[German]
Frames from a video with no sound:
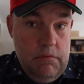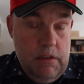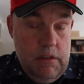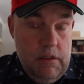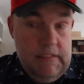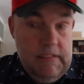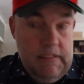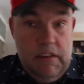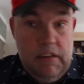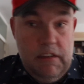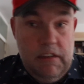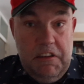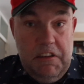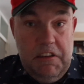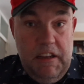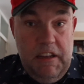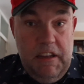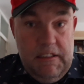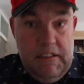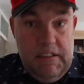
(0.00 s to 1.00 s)
oder sagt ihr,
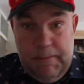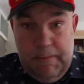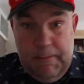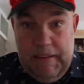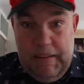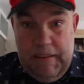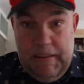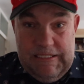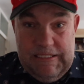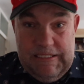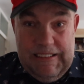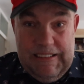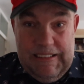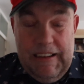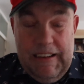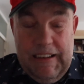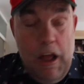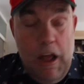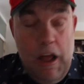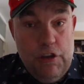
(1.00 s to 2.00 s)
nee, das passt
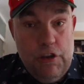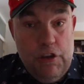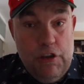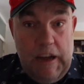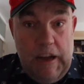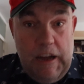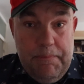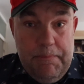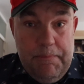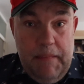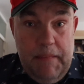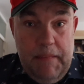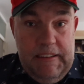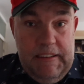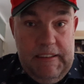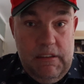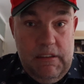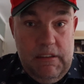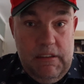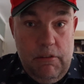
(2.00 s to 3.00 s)
nicht. Schreibt mal
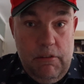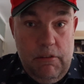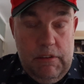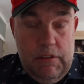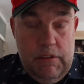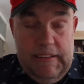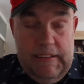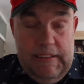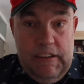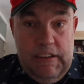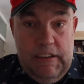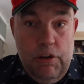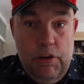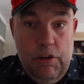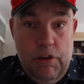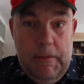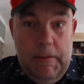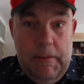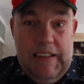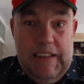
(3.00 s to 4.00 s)
in, unten in die
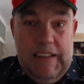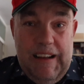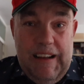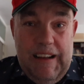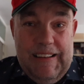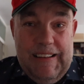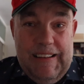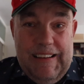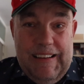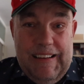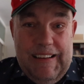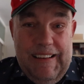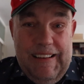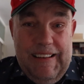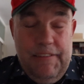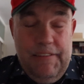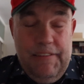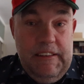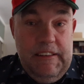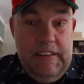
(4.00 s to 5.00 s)
Kommentare
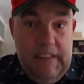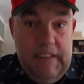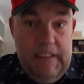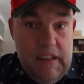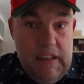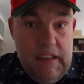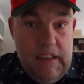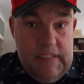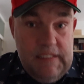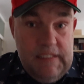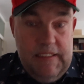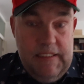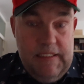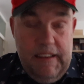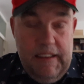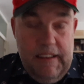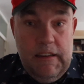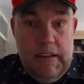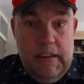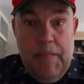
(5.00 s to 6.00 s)
rein, wie ihr das
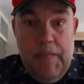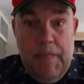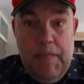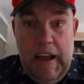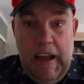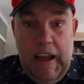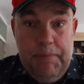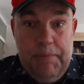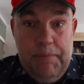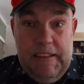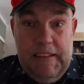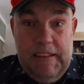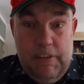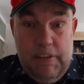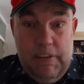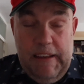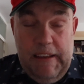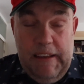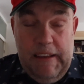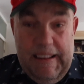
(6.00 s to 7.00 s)
seht. Habt ihr
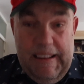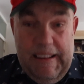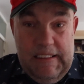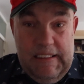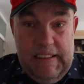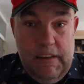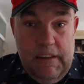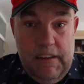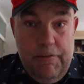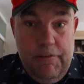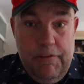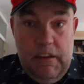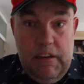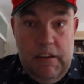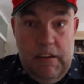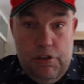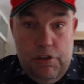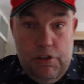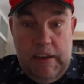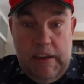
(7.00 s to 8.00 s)
so ähnliche
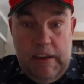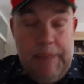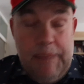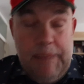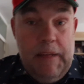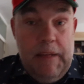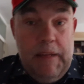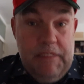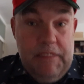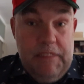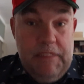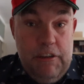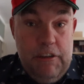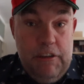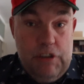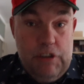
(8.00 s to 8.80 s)
Fälle schon gehabt? Habt ihr